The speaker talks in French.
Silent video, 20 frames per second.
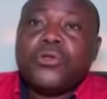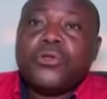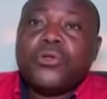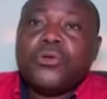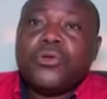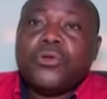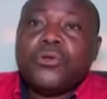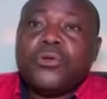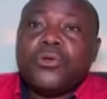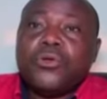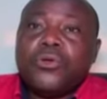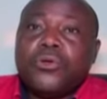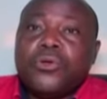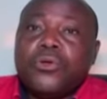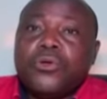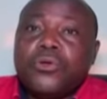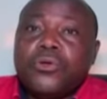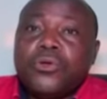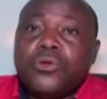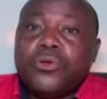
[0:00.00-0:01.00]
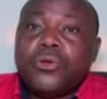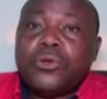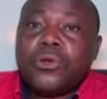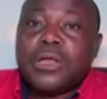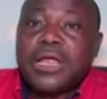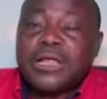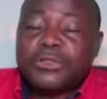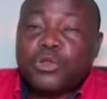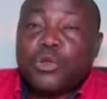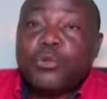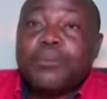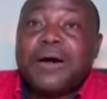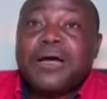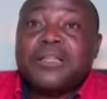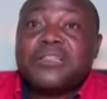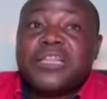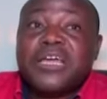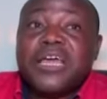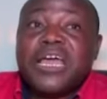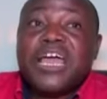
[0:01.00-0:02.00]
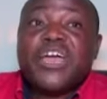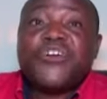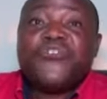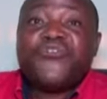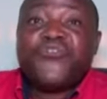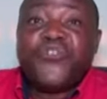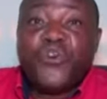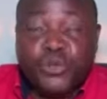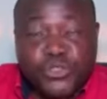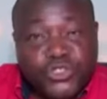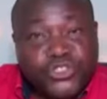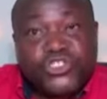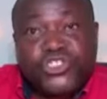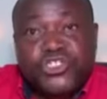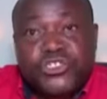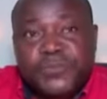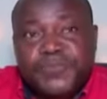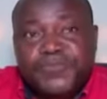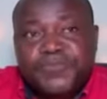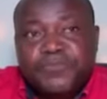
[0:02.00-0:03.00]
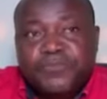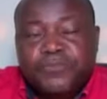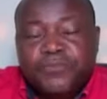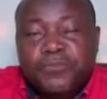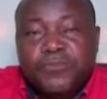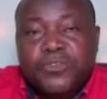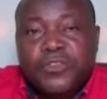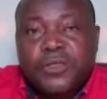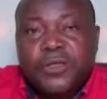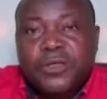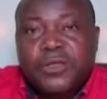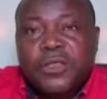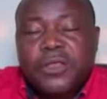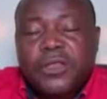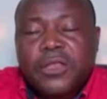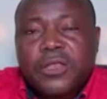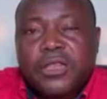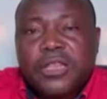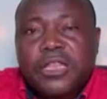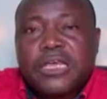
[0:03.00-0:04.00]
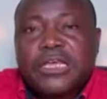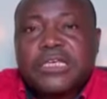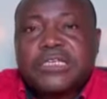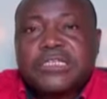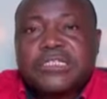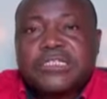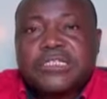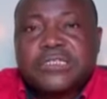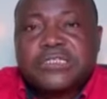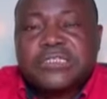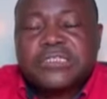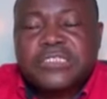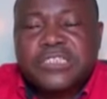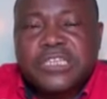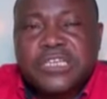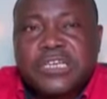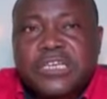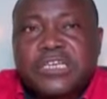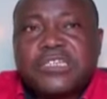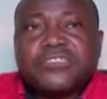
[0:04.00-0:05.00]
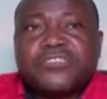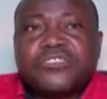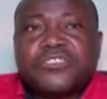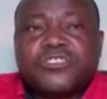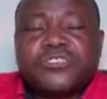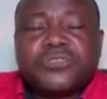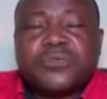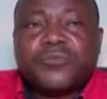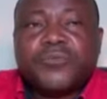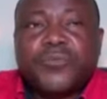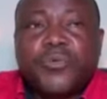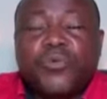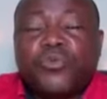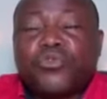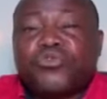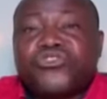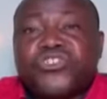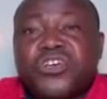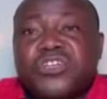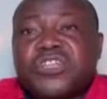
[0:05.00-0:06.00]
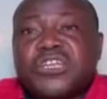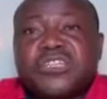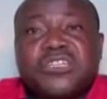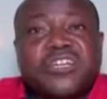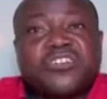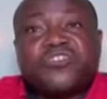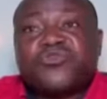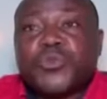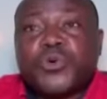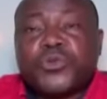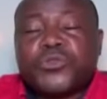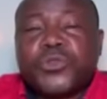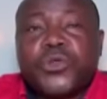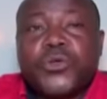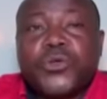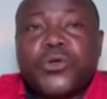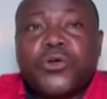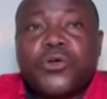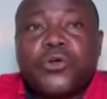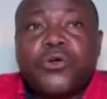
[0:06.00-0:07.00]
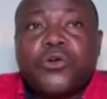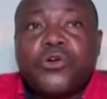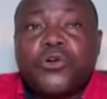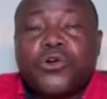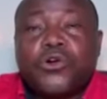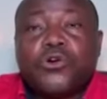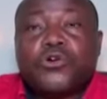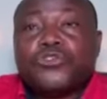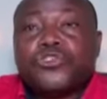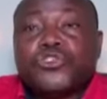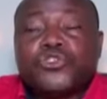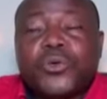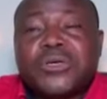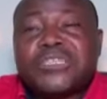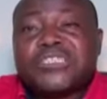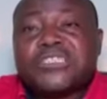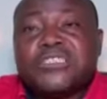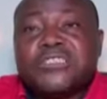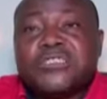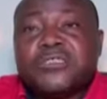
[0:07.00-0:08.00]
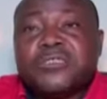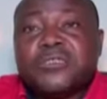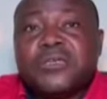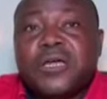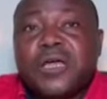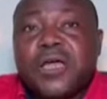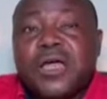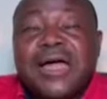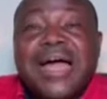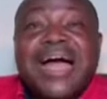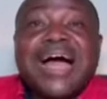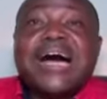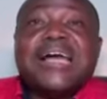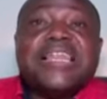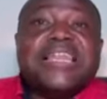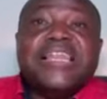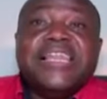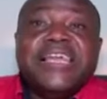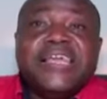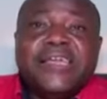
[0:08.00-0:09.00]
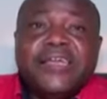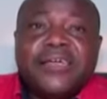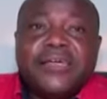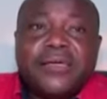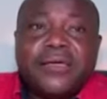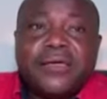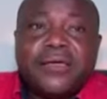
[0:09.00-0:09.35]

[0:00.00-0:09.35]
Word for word: euh, la demande est forte. Les 50% des transporteurs ont choisi aller